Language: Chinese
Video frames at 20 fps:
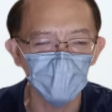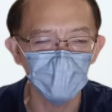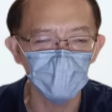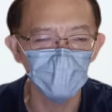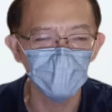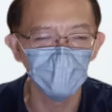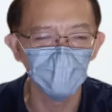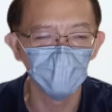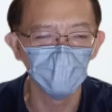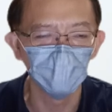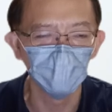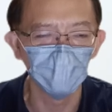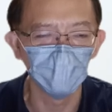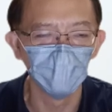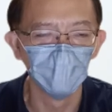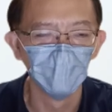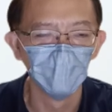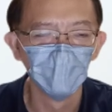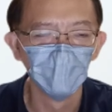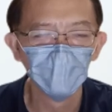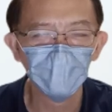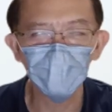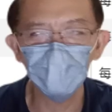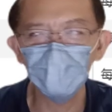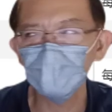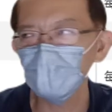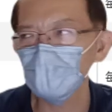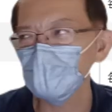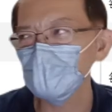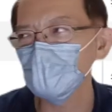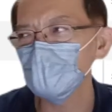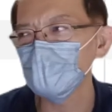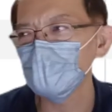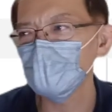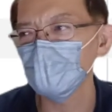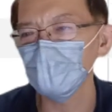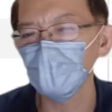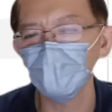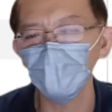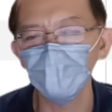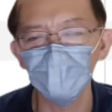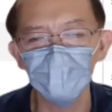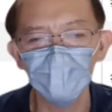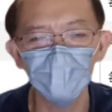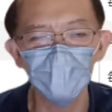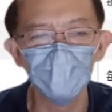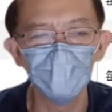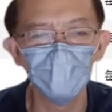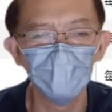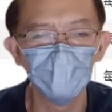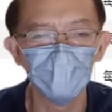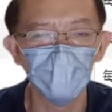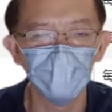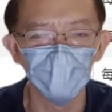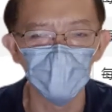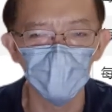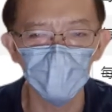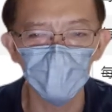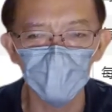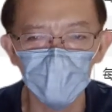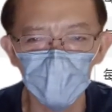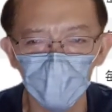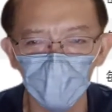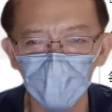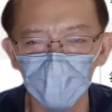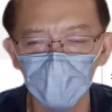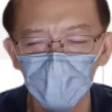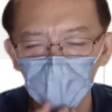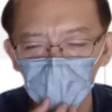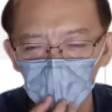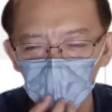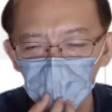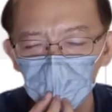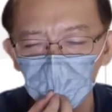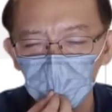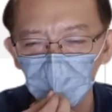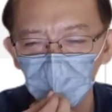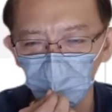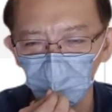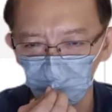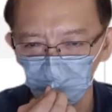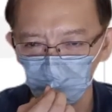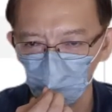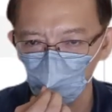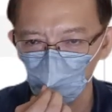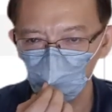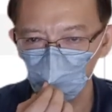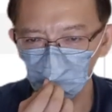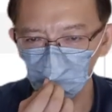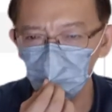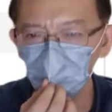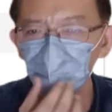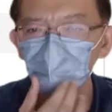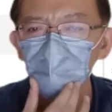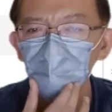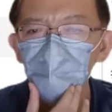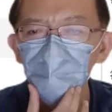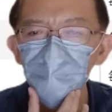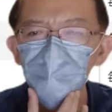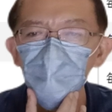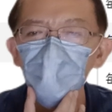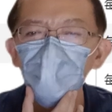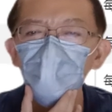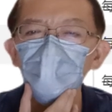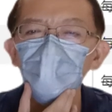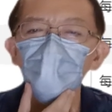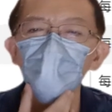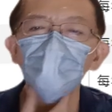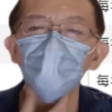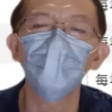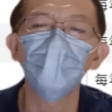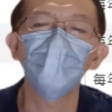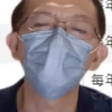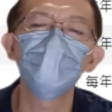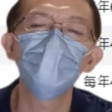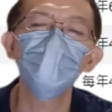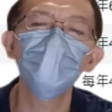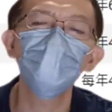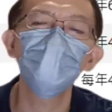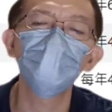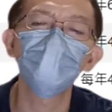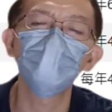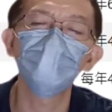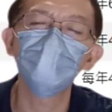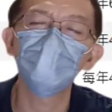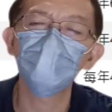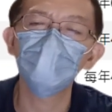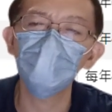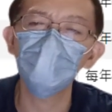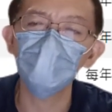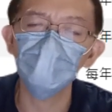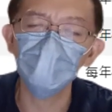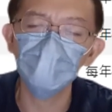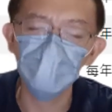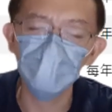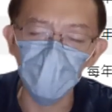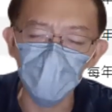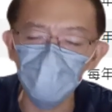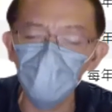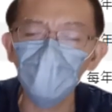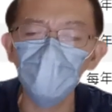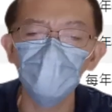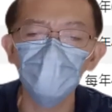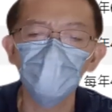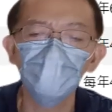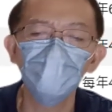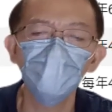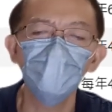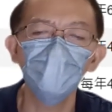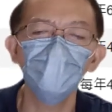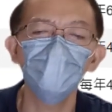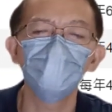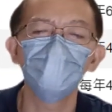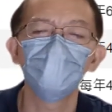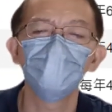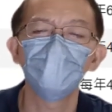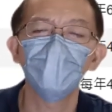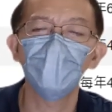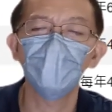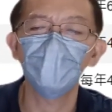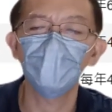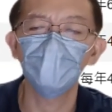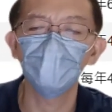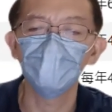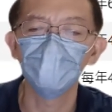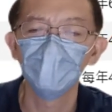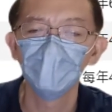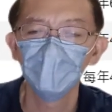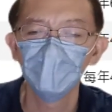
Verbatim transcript: 信用啊，他比较注重他的信誉，就很注重。好，所以呢，香港的保监局呢就强迫规定啊，